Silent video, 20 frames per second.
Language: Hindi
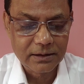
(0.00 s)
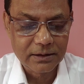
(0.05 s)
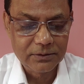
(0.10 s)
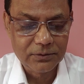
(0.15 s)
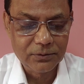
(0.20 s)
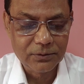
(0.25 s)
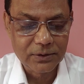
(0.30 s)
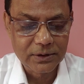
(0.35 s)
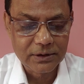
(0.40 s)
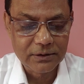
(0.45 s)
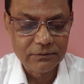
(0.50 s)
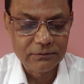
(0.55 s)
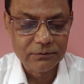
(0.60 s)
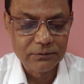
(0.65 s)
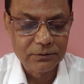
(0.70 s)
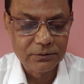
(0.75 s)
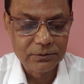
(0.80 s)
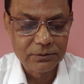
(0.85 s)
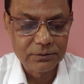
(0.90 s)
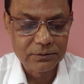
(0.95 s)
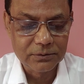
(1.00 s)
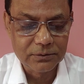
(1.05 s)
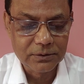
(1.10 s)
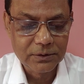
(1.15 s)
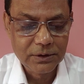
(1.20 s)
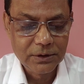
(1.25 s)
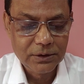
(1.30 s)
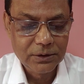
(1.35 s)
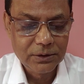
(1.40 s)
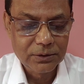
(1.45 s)
का जो है वो
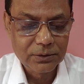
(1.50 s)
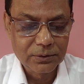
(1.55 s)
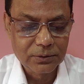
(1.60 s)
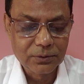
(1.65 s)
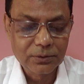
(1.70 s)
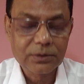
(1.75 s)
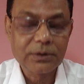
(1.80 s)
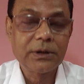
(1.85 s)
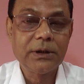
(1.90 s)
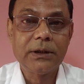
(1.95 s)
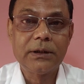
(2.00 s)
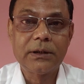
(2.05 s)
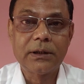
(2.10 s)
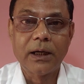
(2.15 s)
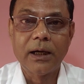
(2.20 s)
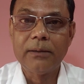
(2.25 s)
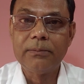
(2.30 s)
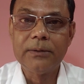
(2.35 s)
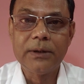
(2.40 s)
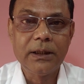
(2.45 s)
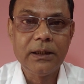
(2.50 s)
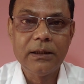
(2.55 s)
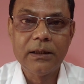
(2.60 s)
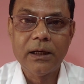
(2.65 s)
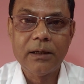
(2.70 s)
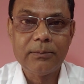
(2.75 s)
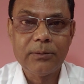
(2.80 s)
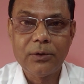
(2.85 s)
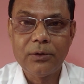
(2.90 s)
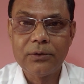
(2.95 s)
रुख की ताब नहीं
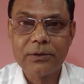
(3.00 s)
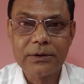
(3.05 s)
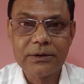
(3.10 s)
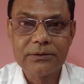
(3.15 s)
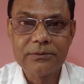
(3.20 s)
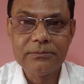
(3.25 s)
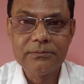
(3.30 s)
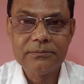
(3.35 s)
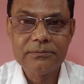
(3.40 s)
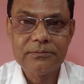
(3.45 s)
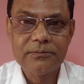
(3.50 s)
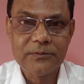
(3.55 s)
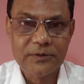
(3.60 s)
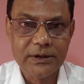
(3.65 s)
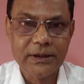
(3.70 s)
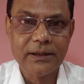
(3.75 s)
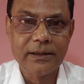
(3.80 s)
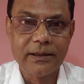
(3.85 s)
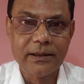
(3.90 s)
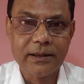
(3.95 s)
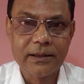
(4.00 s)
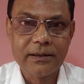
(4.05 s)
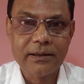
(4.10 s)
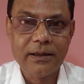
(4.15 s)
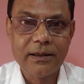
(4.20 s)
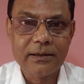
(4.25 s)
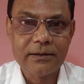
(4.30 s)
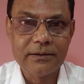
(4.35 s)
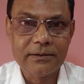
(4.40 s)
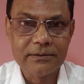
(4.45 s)
ला पाओगे तुम जल गया ना
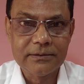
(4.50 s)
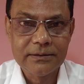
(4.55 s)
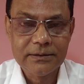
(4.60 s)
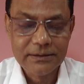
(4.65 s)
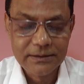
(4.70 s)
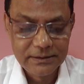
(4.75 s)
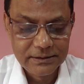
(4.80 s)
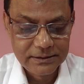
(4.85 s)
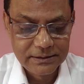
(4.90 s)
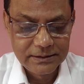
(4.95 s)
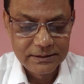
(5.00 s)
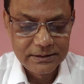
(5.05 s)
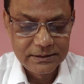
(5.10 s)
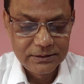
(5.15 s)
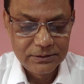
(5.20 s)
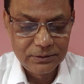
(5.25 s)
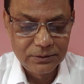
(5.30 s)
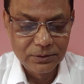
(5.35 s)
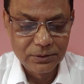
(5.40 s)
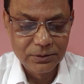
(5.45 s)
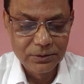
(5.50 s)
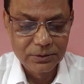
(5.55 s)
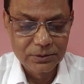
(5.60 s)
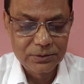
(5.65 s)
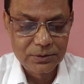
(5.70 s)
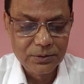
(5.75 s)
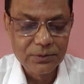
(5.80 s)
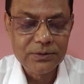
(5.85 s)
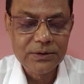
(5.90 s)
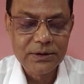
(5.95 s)
आखिर तो
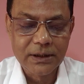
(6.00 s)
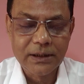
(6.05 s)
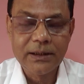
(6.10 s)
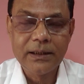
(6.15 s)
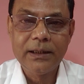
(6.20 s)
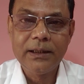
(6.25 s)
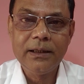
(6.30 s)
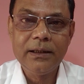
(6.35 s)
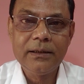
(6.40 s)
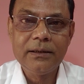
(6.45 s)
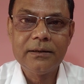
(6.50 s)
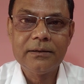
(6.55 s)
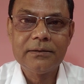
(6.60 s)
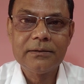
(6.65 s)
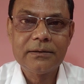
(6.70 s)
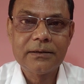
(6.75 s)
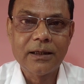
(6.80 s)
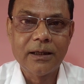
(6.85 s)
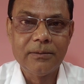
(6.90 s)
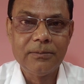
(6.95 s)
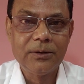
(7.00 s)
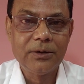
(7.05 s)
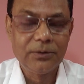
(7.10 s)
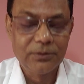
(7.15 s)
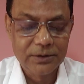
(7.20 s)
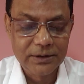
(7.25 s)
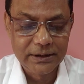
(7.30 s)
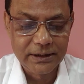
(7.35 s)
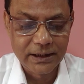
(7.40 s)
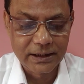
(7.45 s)
क्यों जल गया ना ताब
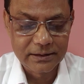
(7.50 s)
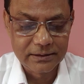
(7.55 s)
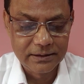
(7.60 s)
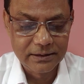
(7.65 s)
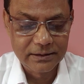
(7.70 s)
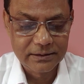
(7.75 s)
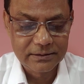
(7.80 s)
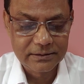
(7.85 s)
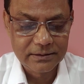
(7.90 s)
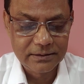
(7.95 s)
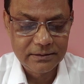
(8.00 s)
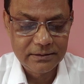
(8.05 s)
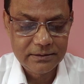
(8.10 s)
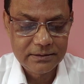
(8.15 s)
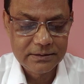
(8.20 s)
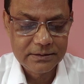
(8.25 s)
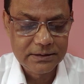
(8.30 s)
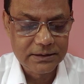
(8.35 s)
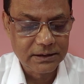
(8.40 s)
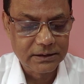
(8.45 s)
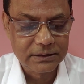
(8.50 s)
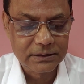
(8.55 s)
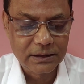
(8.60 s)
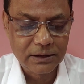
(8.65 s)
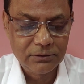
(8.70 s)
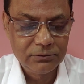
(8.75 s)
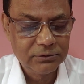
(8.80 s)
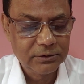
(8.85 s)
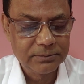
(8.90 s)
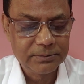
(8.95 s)
रुख यार देख कर जलता
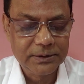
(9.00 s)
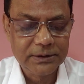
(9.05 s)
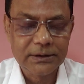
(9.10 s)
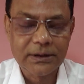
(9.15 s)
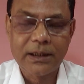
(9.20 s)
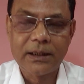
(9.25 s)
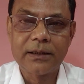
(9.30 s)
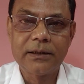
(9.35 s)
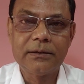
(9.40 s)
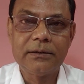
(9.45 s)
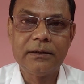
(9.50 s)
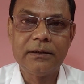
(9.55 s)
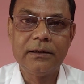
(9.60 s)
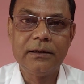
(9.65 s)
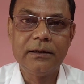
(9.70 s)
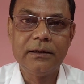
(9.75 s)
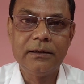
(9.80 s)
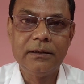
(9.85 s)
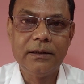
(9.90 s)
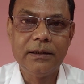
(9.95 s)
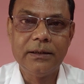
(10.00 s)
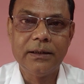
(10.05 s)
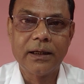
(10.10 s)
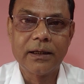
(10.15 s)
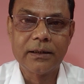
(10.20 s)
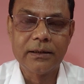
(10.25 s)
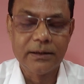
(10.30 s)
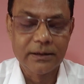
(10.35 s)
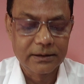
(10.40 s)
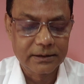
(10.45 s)
हूँ अपनी ताकत
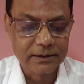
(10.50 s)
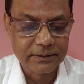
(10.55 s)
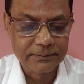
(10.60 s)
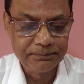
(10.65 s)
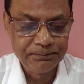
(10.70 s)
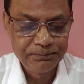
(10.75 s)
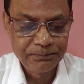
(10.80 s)
दीदार देख कर